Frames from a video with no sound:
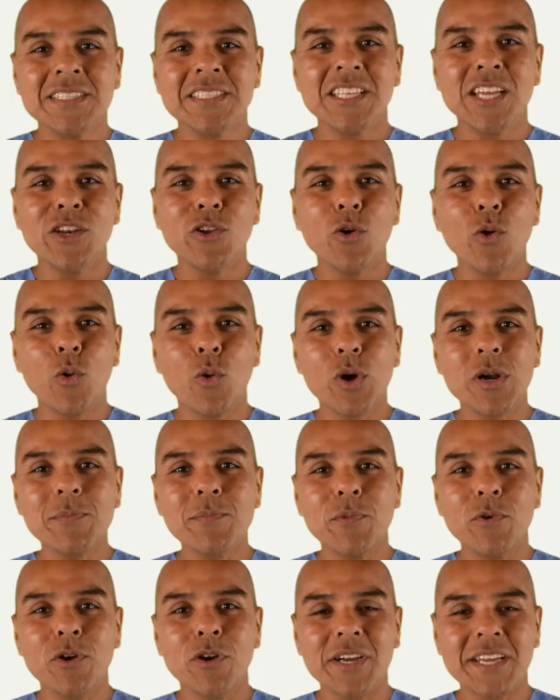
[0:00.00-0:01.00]
tiene un
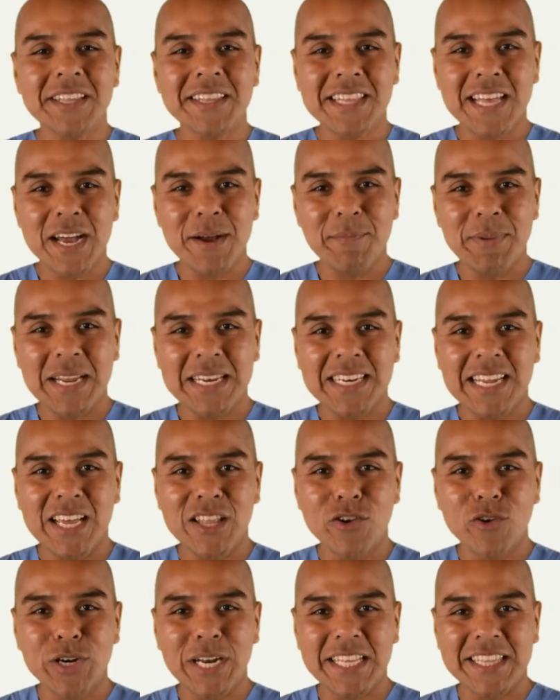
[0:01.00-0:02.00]
cuerpo que está
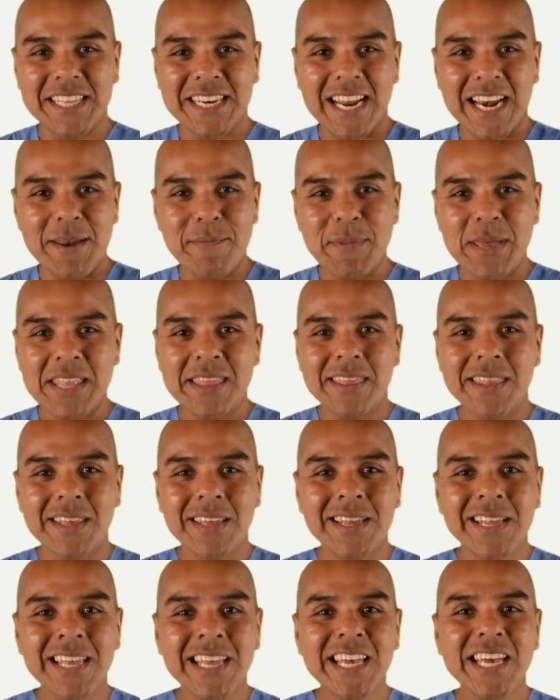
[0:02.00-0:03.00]
aplanado
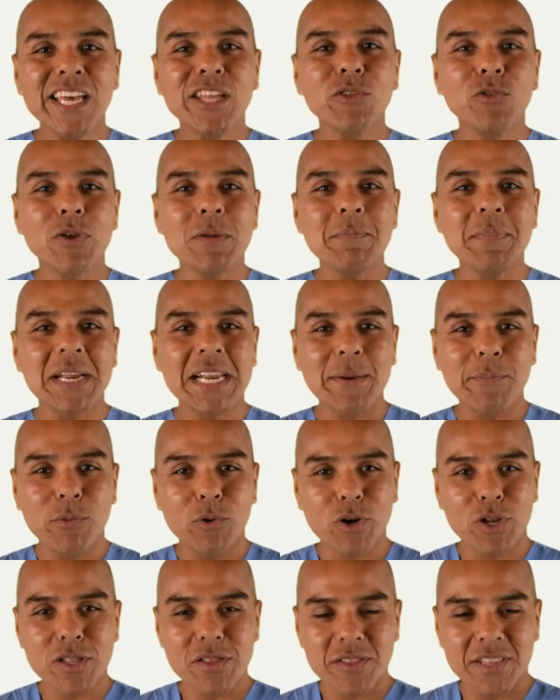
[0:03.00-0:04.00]
lateralmente, esto es para
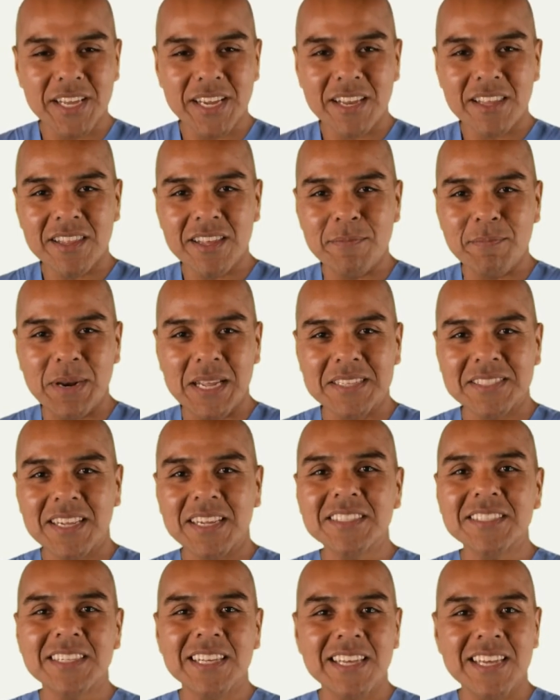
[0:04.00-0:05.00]
poder
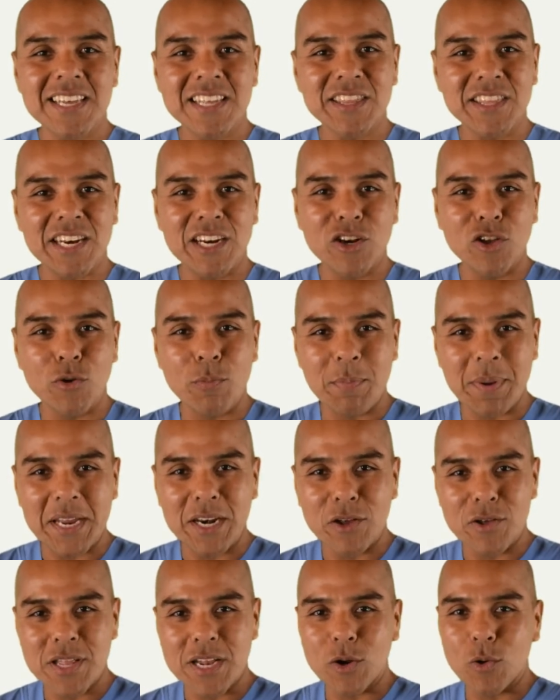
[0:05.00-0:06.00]
desplazarse entre los
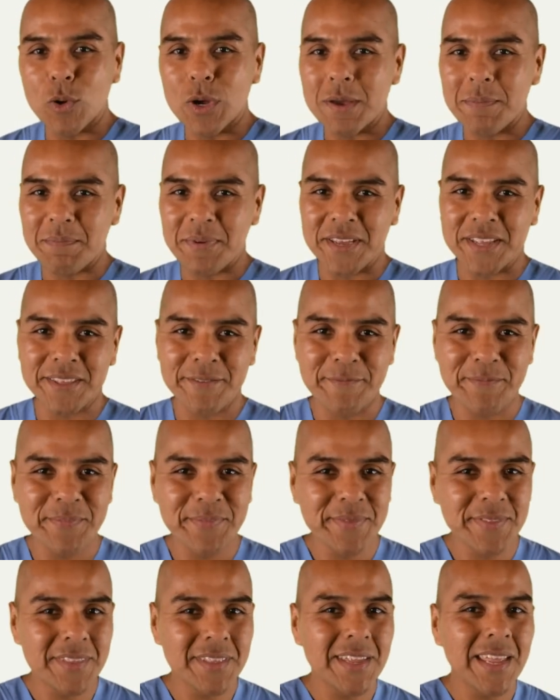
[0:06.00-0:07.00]
pelos del huésped.
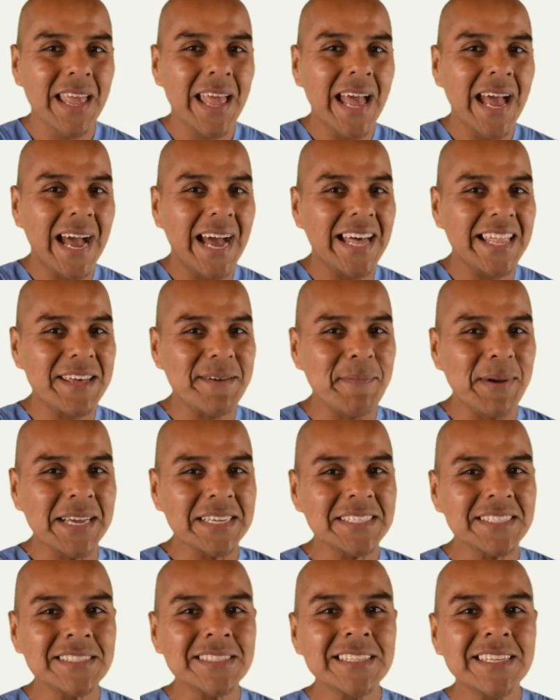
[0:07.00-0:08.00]

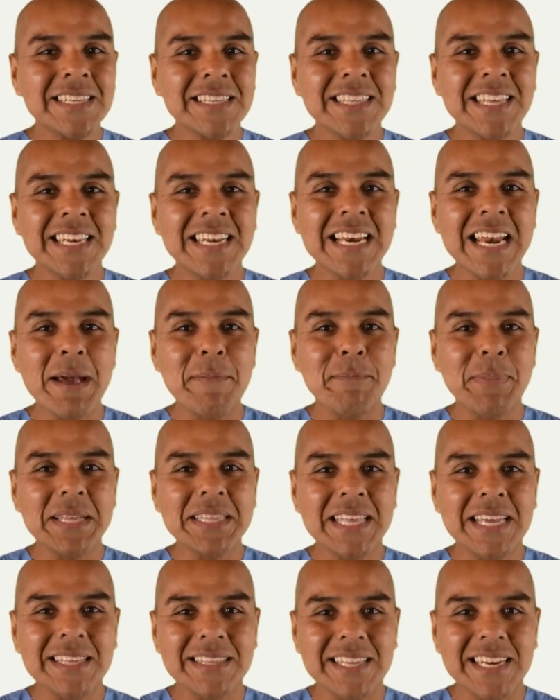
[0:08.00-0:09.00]
Además, tiene las
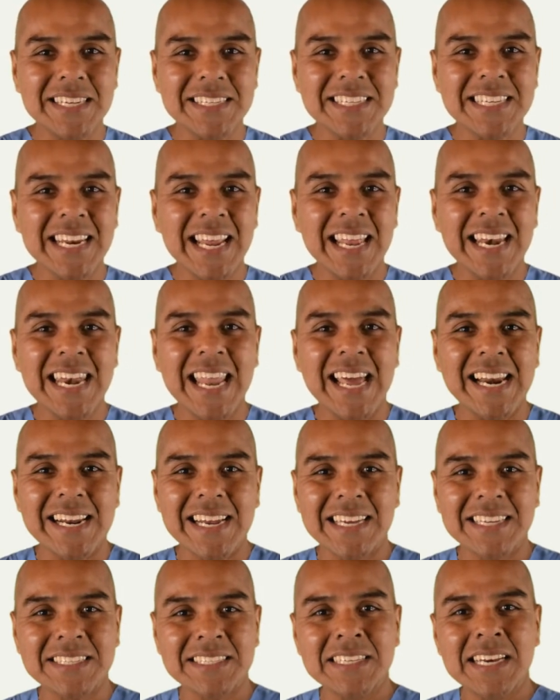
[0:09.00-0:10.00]
patas traseras
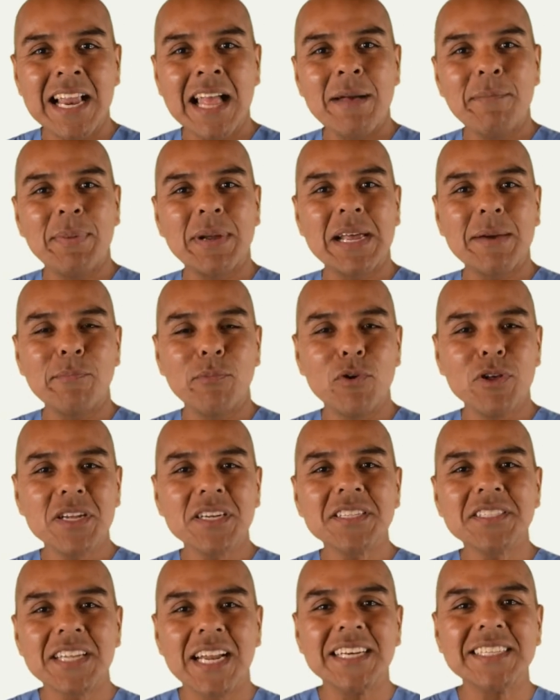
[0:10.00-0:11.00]
largas para
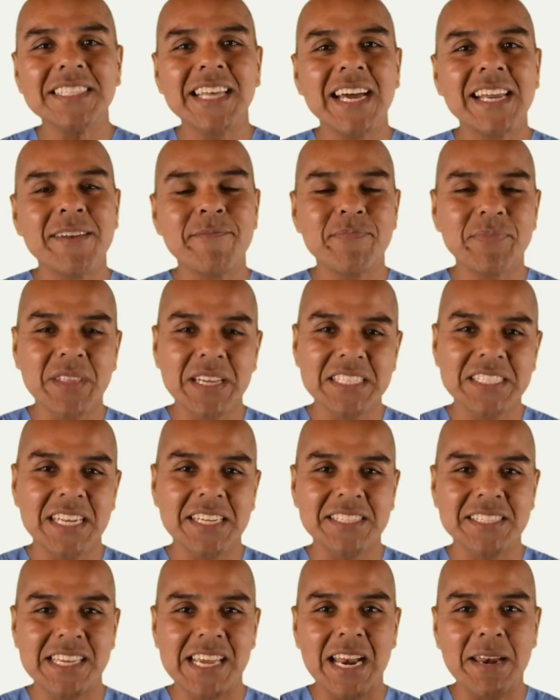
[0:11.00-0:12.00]
poder saltar, ya
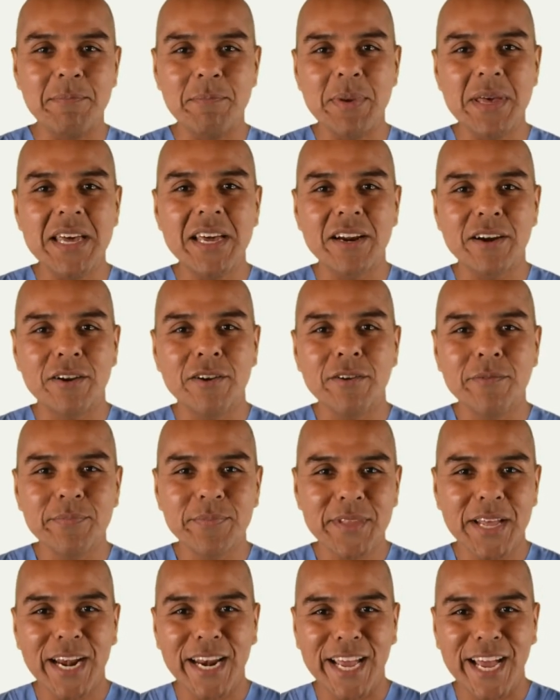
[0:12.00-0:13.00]
sea al perro,
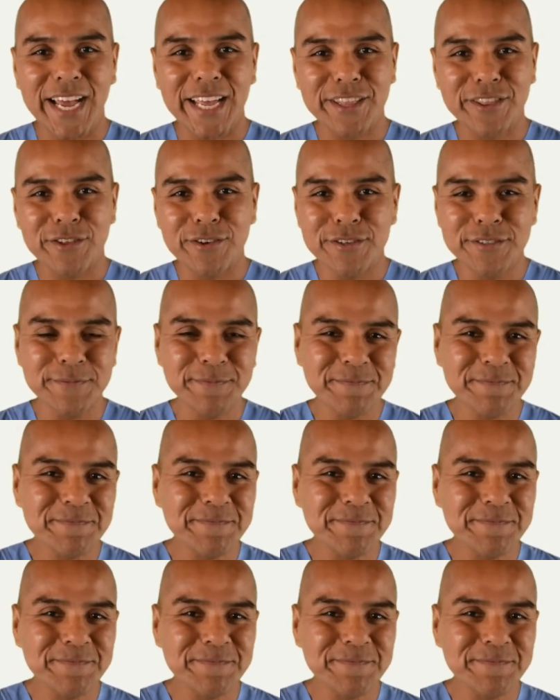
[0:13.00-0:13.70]
al gato.